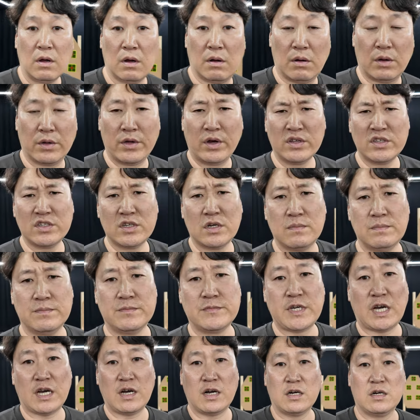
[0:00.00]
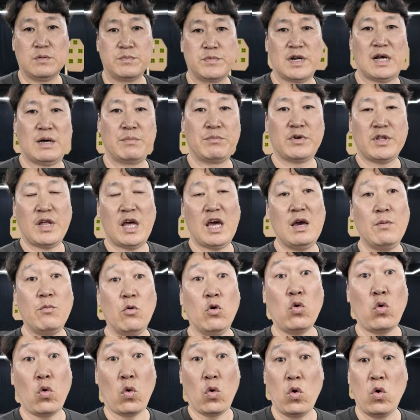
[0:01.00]
어, 영점 작업을 한번
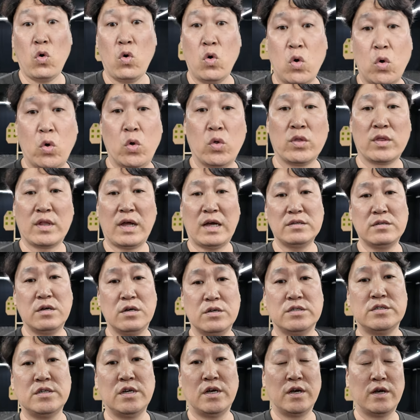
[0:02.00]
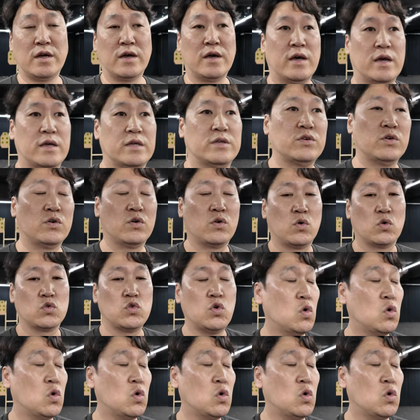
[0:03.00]
해보고 나서 이제 저거